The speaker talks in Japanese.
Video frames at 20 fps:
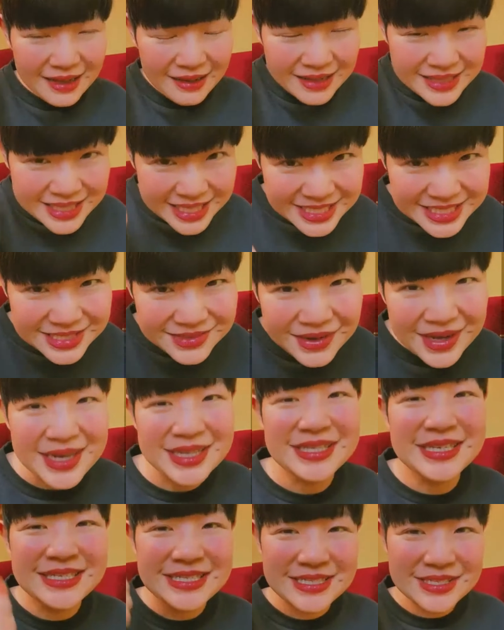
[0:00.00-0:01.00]
私
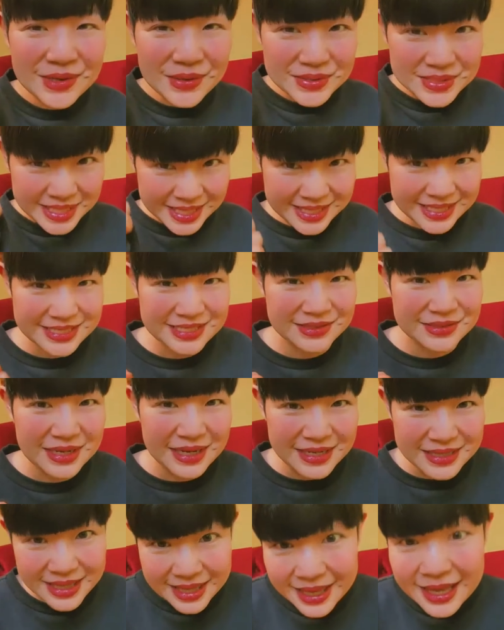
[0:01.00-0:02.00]
は日常生活の
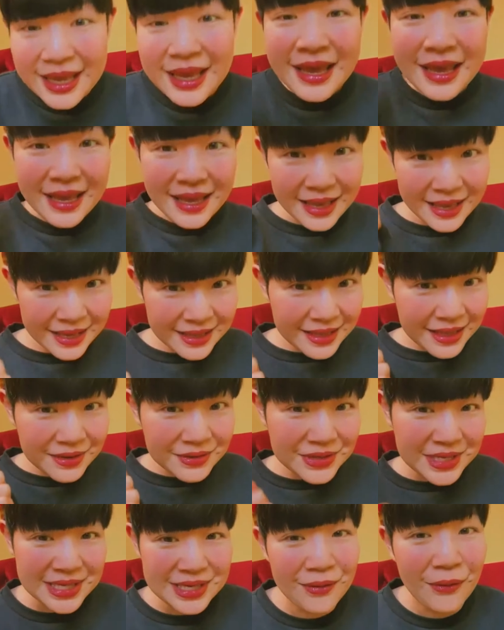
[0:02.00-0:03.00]
中で、
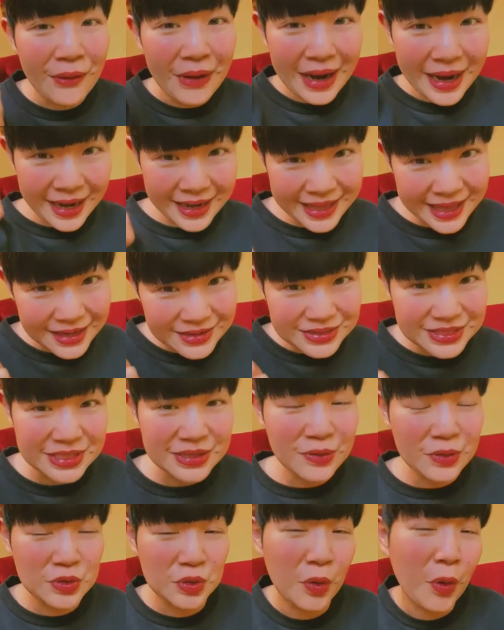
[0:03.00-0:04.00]
エネルギーを上げるっ
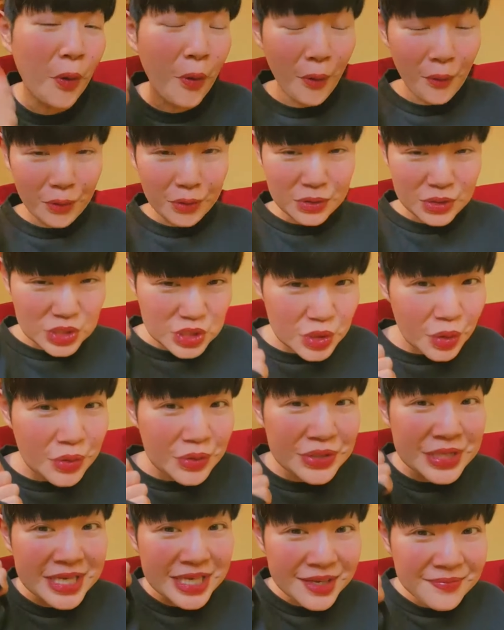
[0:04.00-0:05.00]
ていうことを、愚
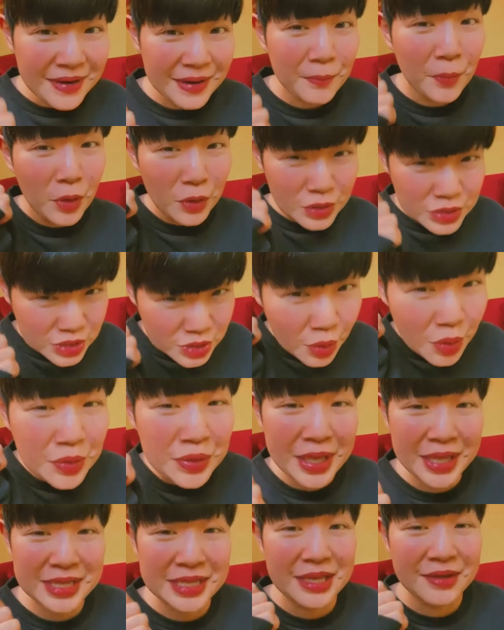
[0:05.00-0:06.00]
直に今、ものすご
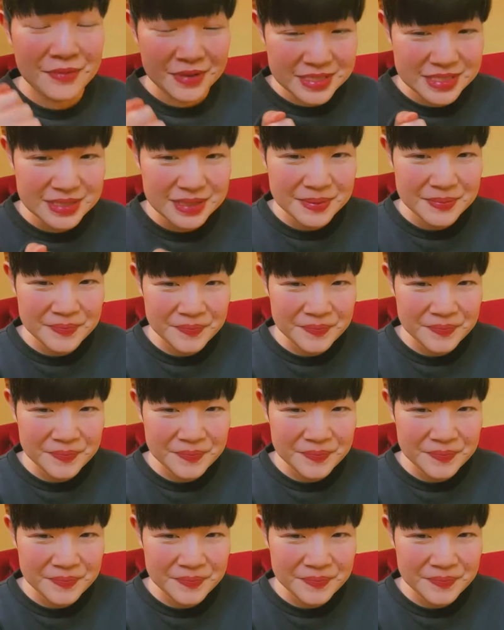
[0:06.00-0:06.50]
くやっています。